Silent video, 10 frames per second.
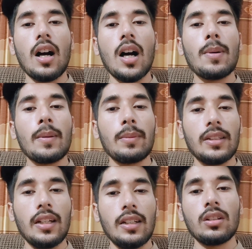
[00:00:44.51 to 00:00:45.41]
आप हमें
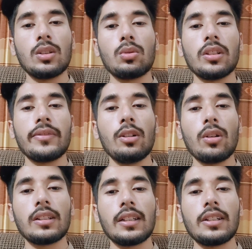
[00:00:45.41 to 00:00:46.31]
बताएँ तो इस वीडियो
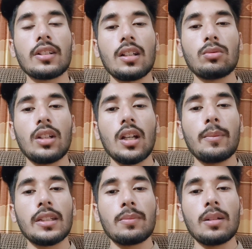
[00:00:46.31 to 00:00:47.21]
के अंदर इन शाह
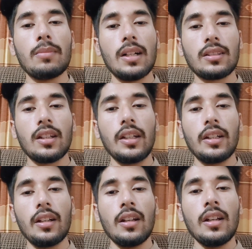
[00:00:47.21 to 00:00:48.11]
हम इसी पर बात करेंगे